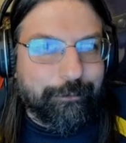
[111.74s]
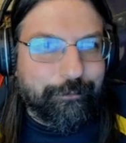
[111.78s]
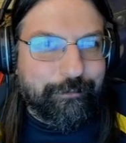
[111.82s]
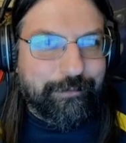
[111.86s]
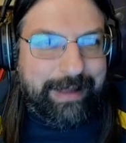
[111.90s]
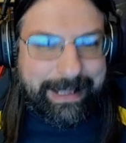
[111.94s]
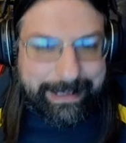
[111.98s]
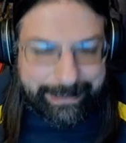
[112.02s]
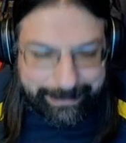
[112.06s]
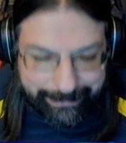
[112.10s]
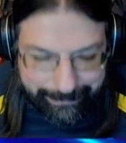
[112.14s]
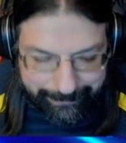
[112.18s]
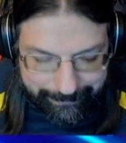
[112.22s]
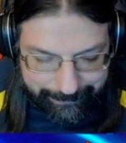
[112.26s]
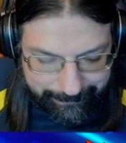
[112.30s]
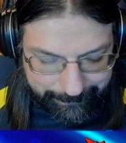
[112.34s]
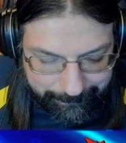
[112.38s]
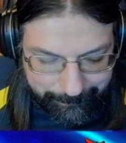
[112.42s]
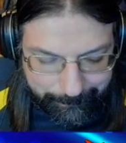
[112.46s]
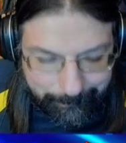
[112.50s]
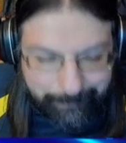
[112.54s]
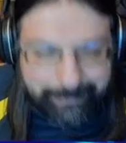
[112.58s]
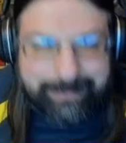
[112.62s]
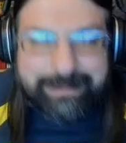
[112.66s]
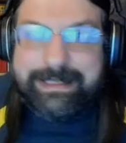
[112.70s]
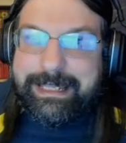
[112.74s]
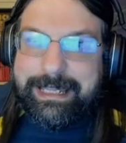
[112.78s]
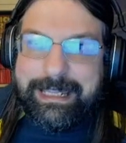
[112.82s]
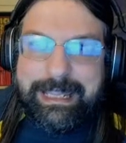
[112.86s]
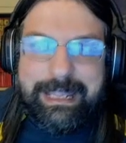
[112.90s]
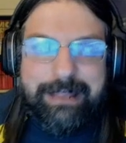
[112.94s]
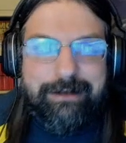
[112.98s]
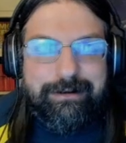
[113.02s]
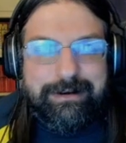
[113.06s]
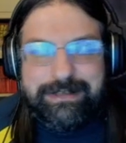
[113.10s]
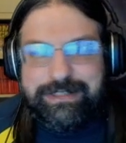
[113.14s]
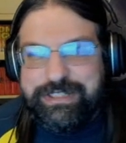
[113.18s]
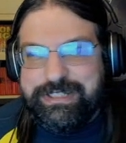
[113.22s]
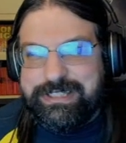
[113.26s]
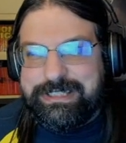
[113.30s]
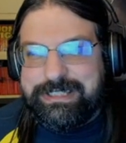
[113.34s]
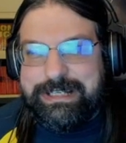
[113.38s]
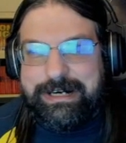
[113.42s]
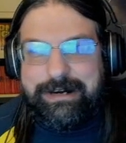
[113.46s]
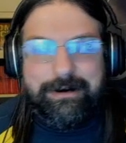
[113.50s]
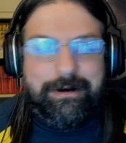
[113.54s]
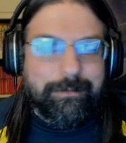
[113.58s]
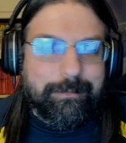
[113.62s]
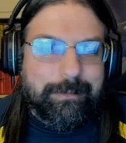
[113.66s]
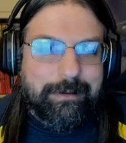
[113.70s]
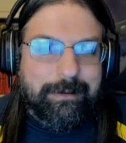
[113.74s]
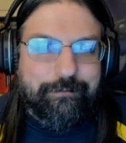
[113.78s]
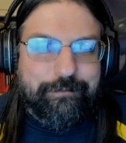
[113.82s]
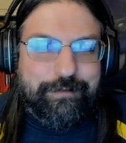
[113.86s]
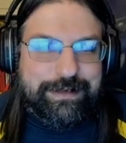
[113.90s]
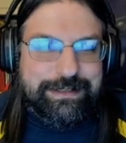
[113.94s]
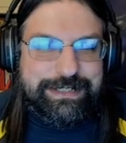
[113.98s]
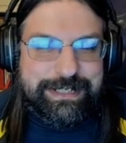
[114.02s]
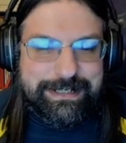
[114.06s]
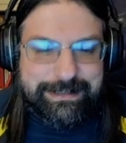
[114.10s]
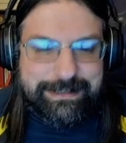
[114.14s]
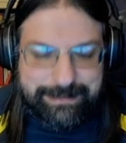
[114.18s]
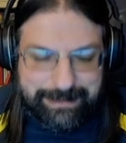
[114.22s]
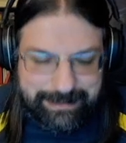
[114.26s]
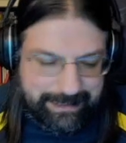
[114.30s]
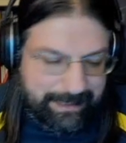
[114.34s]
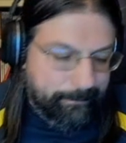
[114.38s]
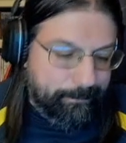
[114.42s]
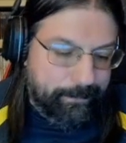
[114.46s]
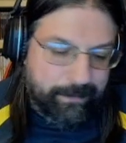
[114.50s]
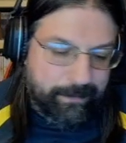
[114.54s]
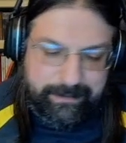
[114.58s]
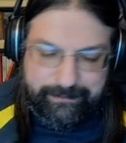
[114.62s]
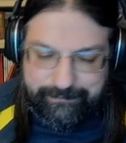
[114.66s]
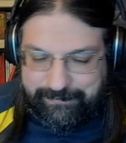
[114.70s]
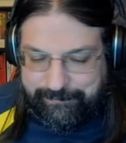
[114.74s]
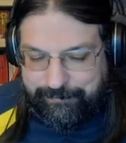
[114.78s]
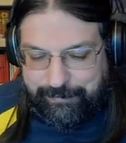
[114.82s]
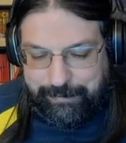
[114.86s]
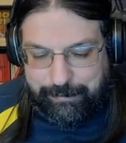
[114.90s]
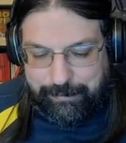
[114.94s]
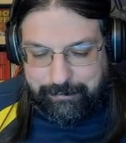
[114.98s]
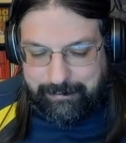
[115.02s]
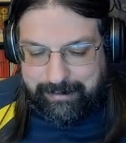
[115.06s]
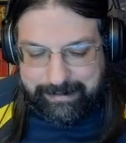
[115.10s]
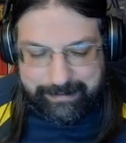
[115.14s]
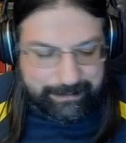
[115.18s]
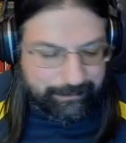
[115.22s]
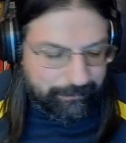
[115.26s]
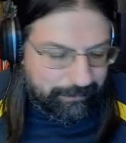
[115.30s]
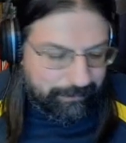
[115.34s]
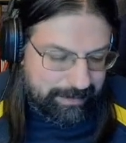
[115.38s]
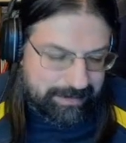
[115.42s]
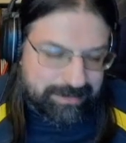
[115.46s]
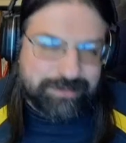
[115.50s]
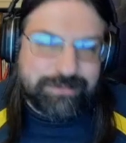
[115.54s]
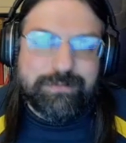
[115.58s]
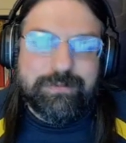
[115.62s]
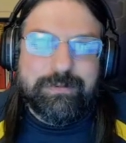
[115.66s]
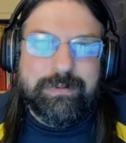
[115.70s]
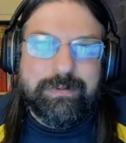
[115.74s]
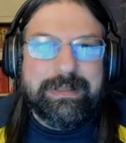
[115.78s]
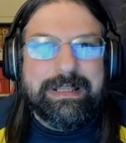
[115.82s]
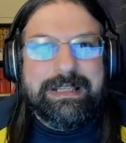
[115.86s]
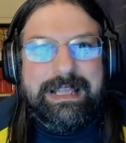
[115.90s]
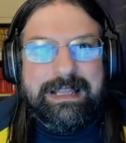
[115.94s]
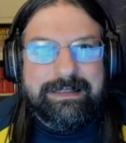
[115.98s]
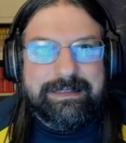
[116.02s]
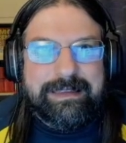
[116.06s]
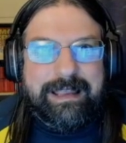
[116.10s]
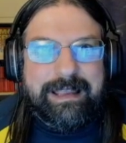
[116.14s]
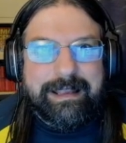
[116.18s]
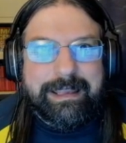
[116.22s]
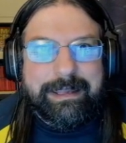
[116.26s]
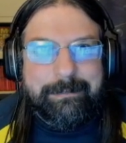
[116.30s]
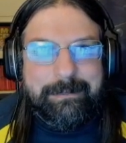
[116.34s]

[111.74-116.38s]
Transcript: fare. Quindi io registrerò quel frangente lì e poi vi farò anche un riassunto degli attacchi